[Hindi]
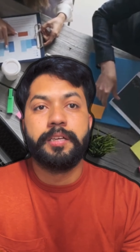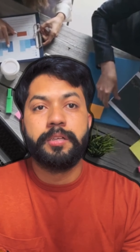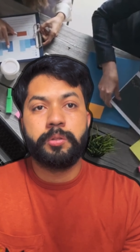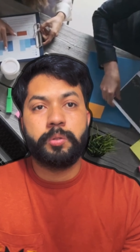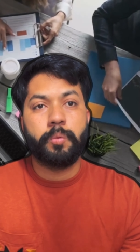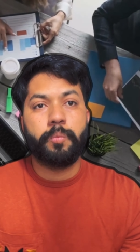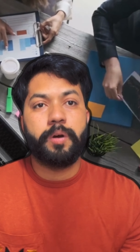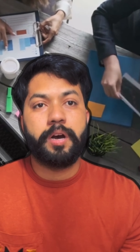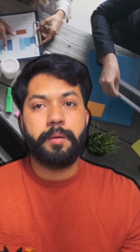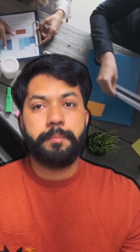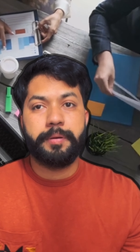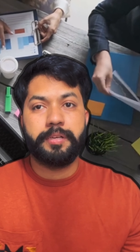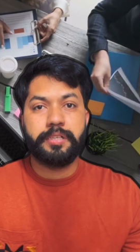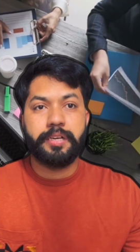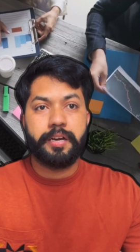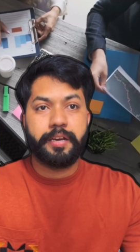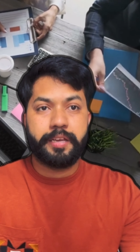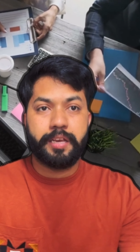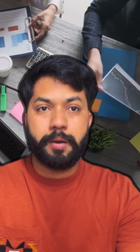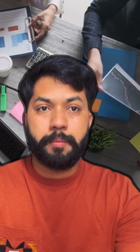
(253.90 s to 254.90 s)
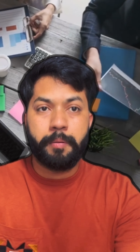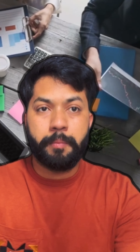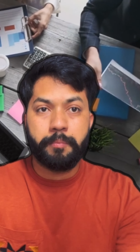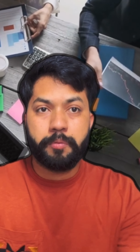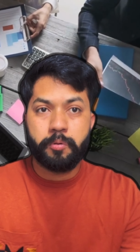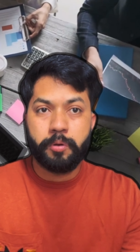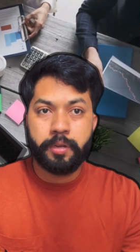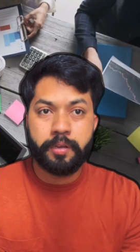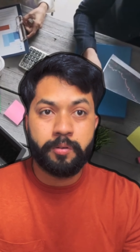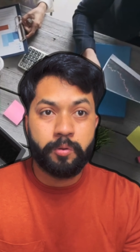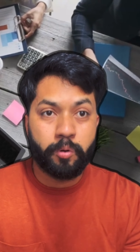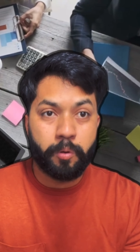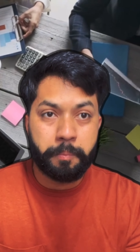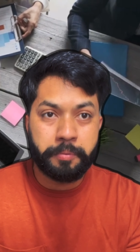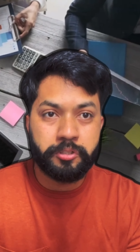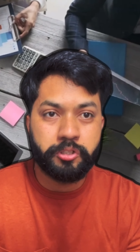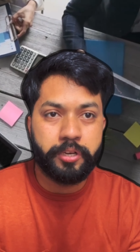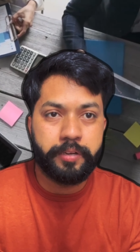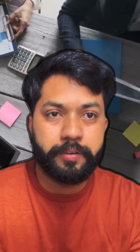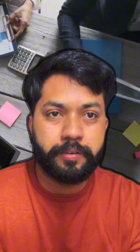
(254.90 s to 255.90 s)
तो वहाँ पे जाके आप हम कोई
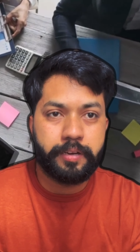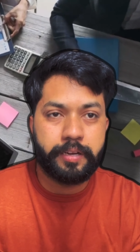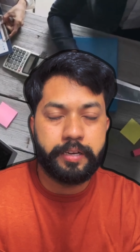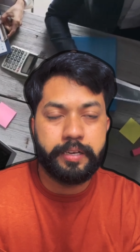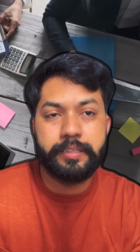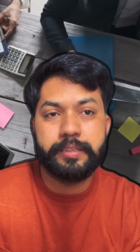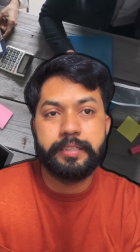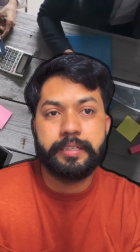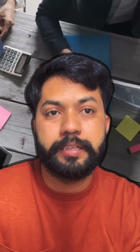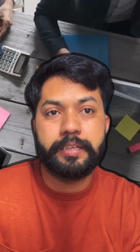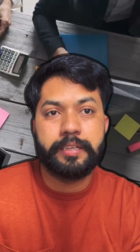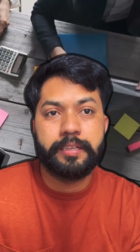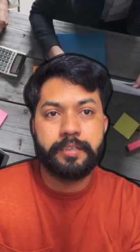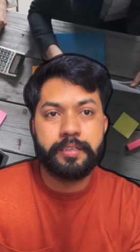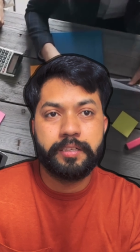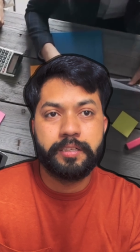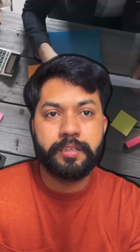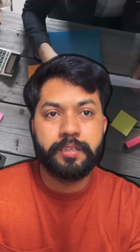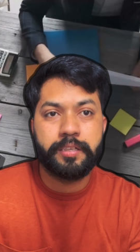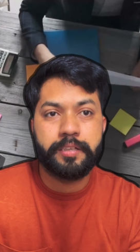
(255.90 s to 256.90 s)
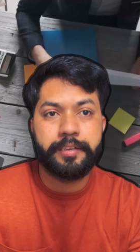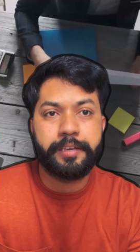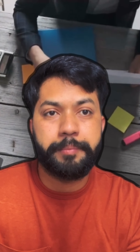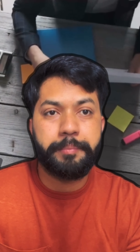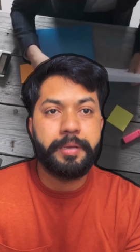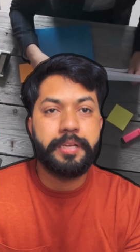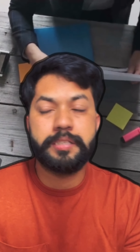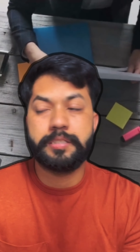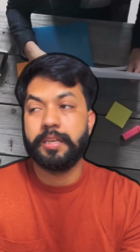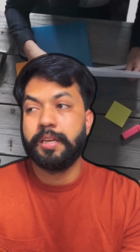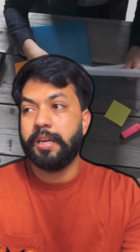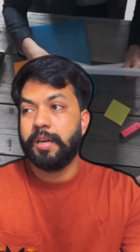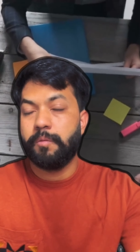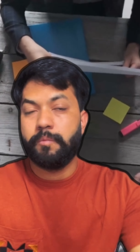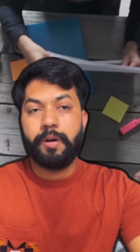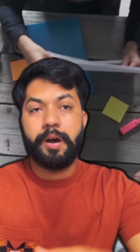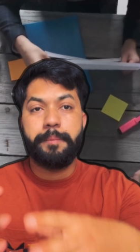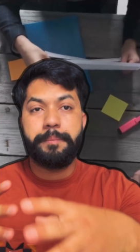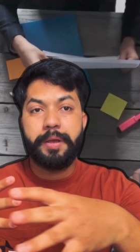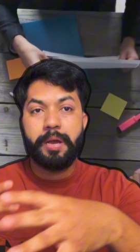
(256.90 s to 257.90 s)
ग्रुप ज्वाइन कर लेते हैं कि मीन्स
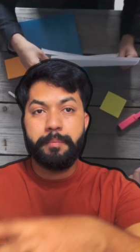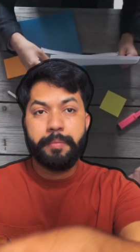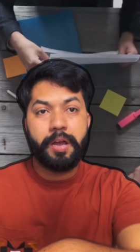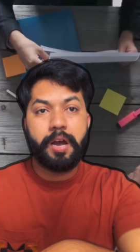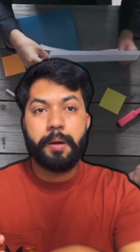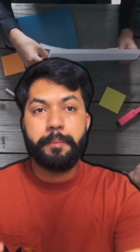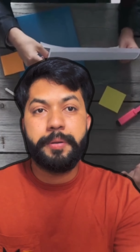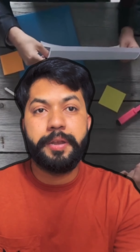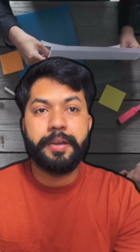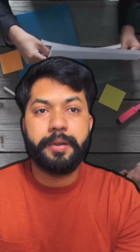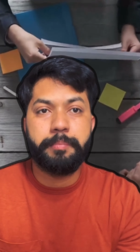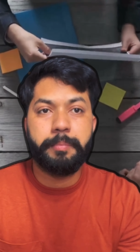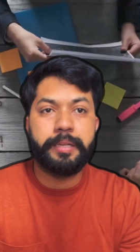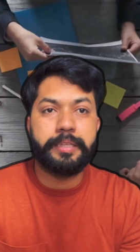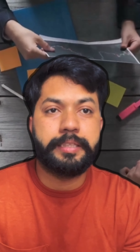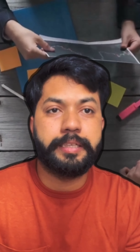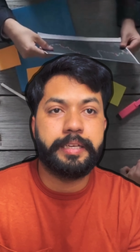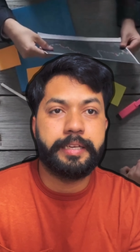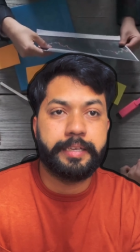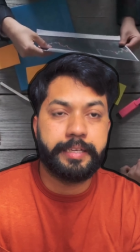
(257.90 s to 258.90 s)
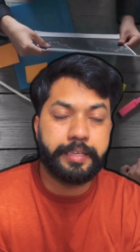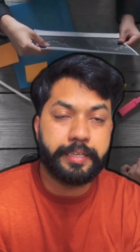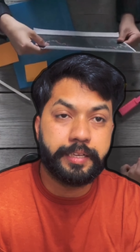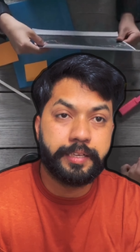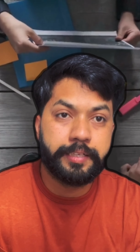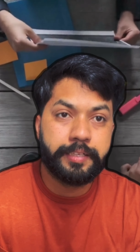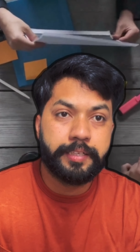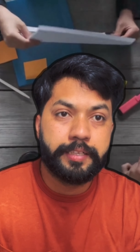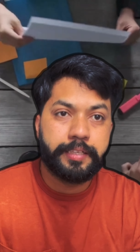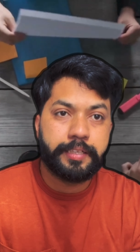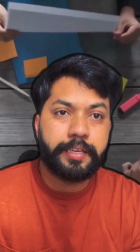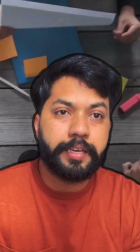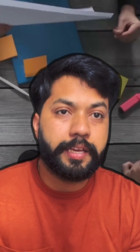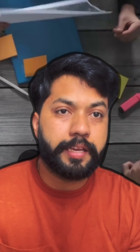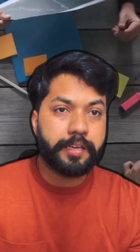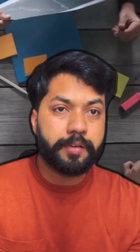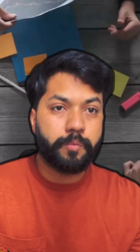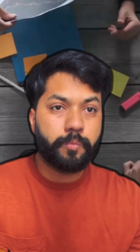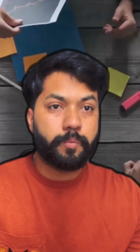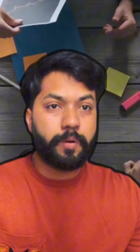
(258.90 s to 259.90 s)
वहाँ पे हमें अपडेट मिलती रहे कि
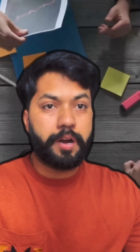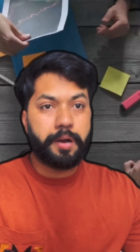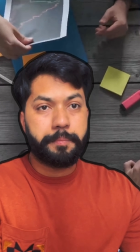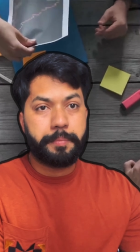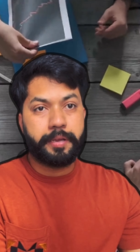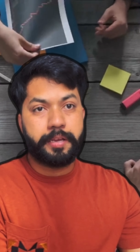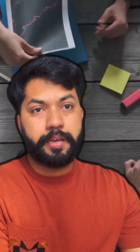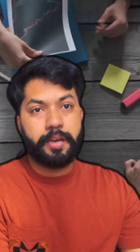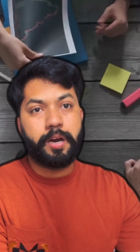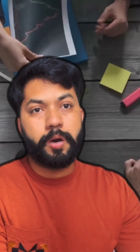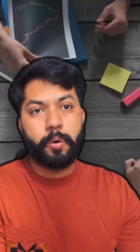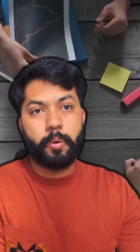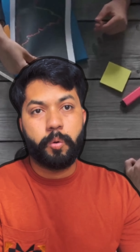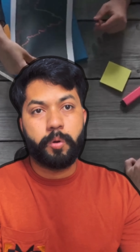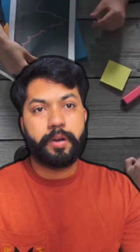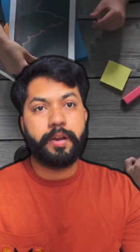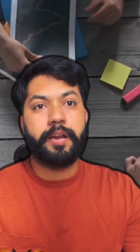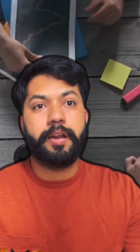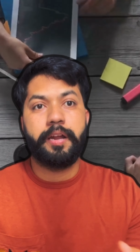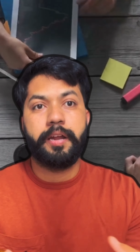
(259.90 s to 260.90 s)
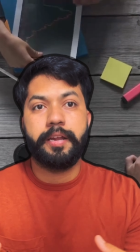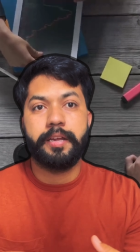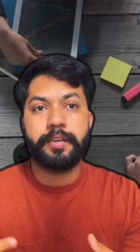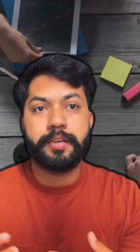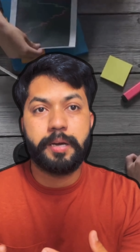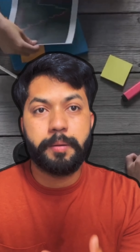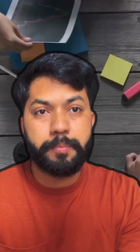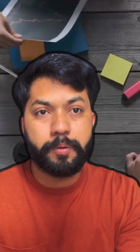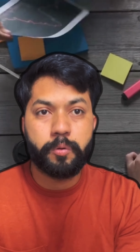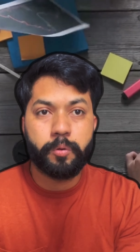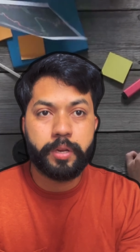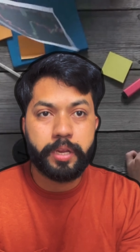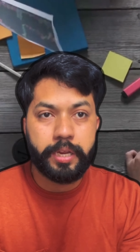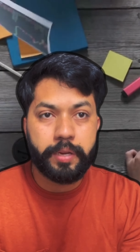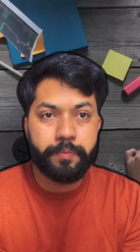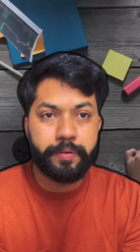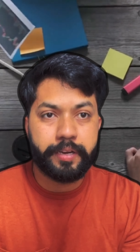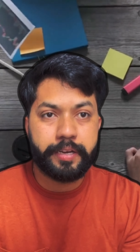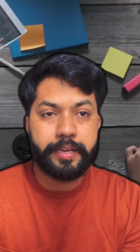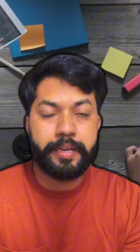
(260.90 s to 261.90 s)
वहाँ पे क्या हो रहा है कब कोई
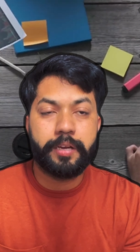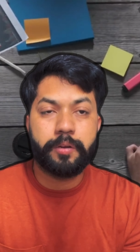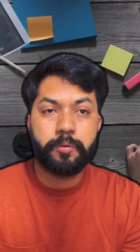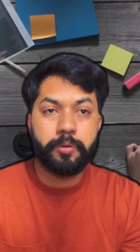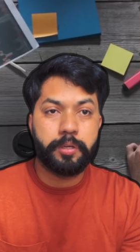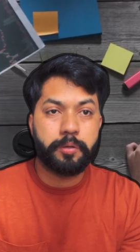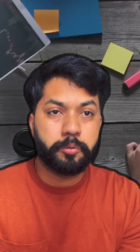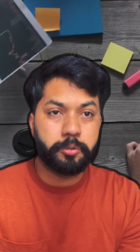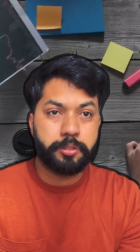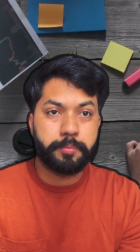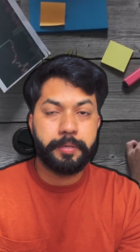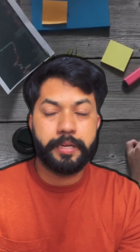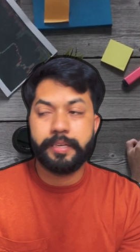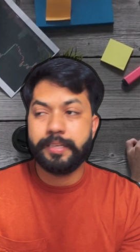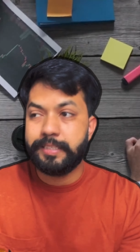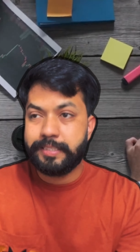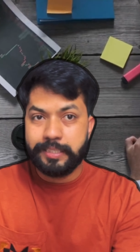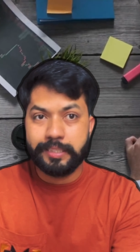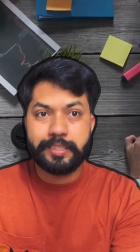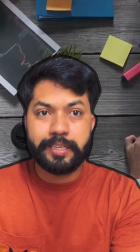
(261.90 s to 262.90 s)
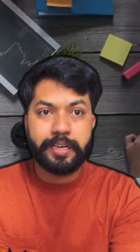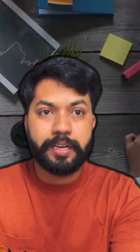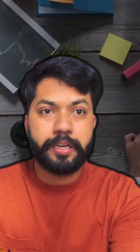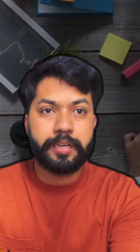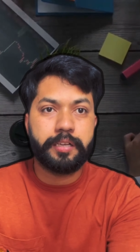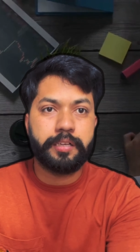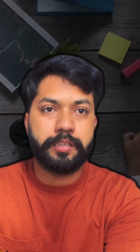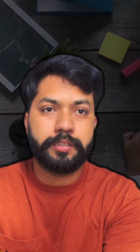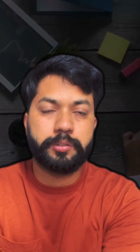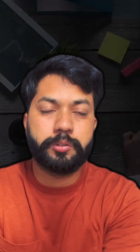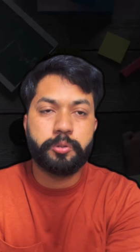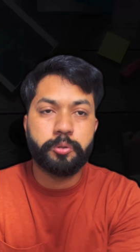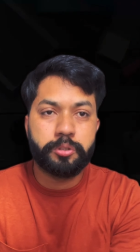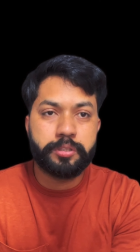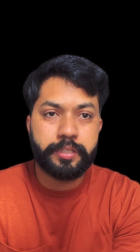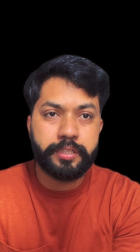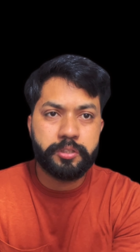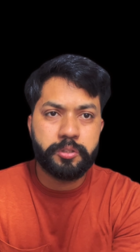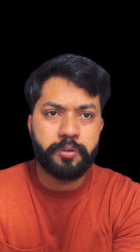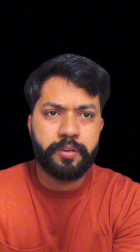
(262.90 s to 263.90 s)
इवेंट है कोई कुछ पे है इसी तरह
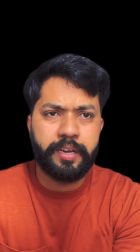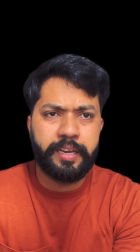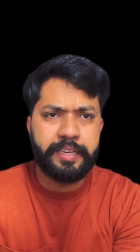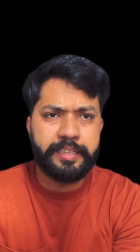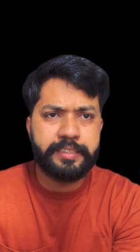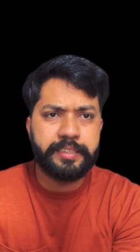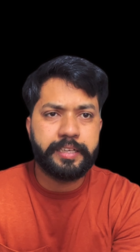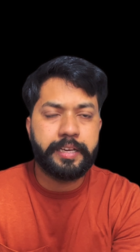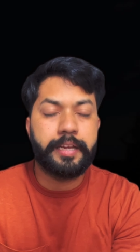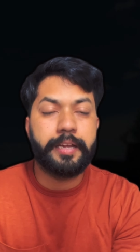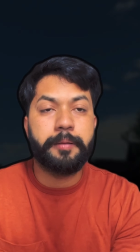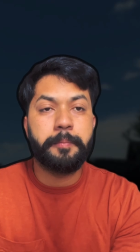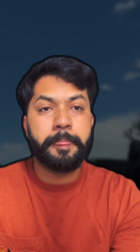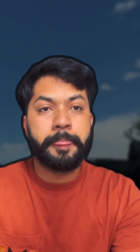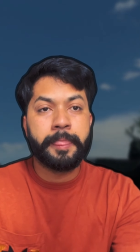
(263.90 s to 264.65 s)
दूसरे जो रिलीजन हैं